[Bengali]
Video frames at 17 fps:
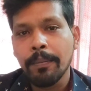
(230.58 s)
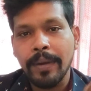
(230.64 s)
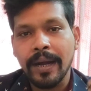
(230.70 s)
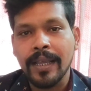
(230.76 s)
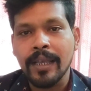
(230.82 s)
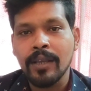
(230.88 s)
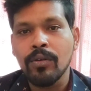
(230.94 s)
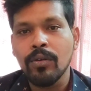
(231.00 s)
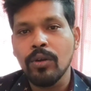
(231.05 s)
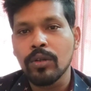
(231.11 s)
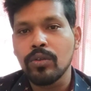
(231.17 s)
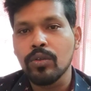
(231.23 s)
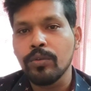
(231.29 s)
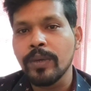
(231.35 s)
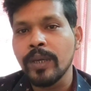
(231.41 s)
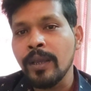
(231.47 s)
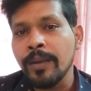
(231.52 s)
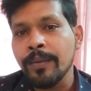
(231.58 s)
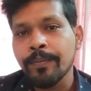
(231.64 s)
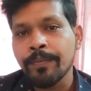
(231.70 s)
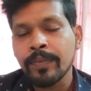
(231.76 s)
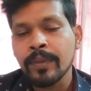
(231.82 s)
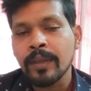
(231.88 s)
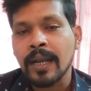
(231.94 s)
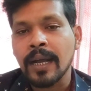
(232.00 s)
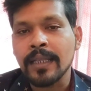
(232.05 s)
বাকিগুলো তুমি
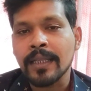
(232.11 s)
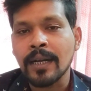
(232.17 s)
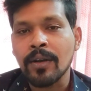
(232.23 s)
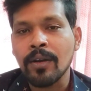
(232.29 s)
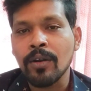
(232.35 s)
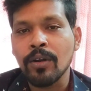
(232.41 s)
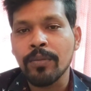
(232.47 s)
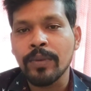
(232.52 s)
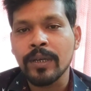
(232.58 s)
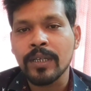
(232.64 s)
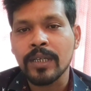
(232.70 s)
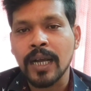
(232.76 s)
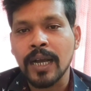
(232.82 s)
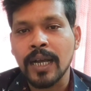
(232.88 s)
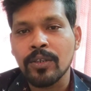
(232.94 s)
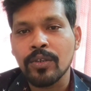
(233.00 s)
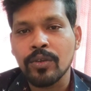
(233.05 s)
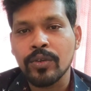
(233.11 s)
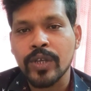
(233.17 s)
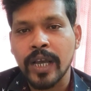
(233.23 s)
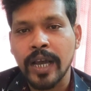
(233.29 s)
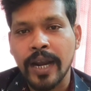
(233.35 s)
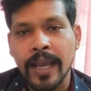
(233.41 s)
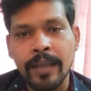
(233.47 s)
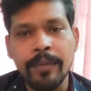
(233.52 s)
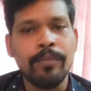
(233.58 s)
খাতা কলমের সাহায্য
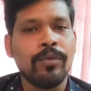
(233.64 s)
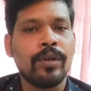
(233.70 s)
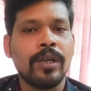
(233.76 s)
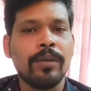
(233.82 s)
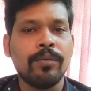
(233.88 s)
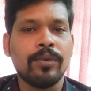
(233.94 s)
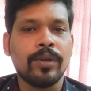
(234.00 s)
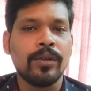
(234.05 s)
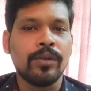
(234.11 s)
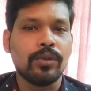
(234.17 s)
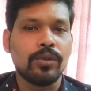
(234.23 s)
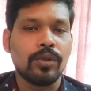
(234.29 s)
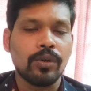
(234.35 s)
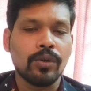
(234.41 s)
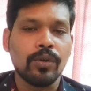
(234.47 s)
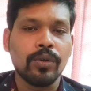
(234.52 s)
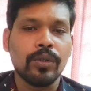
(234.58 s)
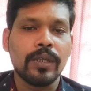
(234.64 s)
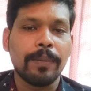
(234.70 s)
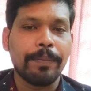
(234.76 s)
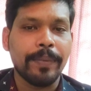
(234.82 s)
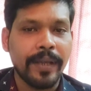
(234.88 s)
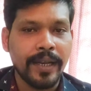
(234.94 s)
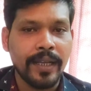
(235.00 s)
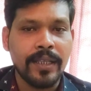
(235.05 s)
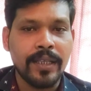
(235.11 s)
ছাড়াই মুখে মুখে উত্তর করতে
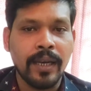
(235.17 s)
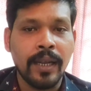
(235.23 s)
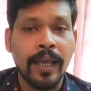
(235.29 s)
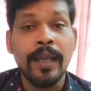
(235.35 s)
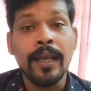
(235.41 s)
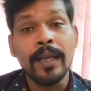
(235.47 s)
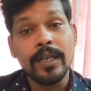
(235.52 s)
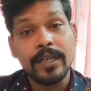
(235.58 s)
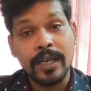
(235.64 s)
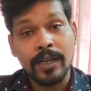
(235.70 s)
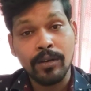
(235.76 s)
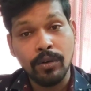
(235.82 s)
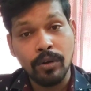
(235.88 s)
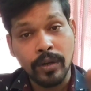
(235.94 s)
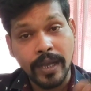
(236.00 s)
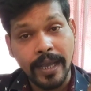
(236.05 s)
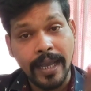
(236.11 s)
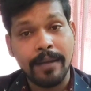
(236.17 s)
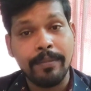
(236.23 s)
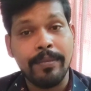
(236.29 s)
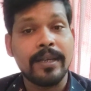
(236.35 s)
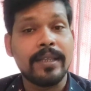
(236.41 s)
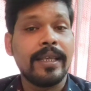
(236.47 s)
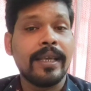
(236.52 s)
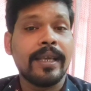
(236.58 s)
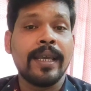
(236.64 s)
পেরেছিলে সেগুলোকে
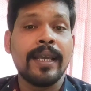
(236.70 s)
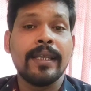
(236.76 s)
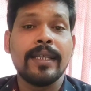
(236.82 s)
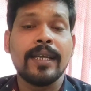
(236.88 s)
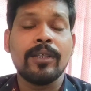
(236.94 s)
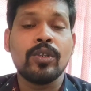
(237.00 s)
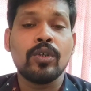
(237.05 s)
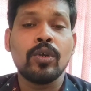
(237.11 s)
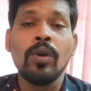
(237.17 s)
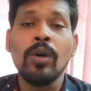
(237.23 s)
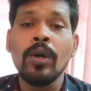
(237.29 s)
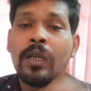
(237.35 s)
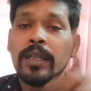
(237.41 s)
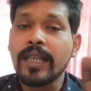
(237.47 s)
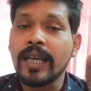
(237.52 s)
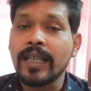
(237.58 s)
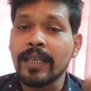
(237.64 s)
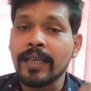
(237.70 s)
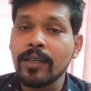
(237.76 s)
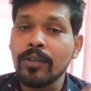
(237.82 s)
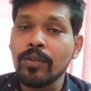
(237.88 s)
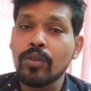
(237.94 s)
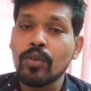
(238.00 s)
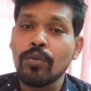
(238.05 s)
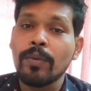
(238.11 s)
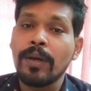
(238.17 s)
একবার দেখে যাচ্ছ তাতে
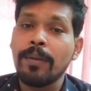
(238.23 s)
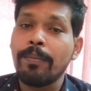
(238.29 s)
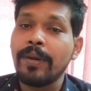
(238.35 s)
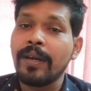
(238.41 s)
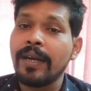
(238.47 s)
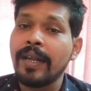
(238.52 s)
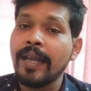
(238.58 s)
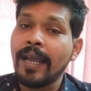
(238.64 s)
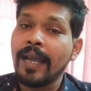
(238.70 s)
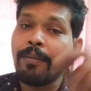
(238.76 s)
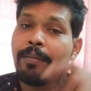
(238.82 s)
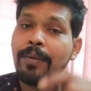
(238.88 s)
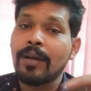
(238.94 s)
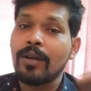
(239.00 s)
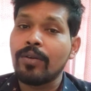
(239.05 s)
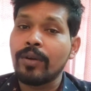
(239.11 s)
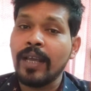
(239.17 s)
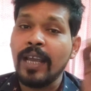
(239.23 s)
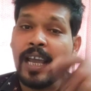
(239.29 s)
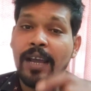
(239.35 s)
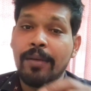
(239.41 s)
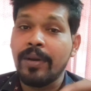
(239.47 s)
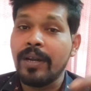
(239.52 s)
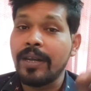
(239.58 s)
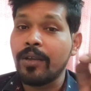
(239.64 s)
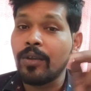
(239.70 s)
কিন্তু তোমার ব্রেনে একবার করে
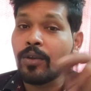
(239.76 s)
হ্যামারিং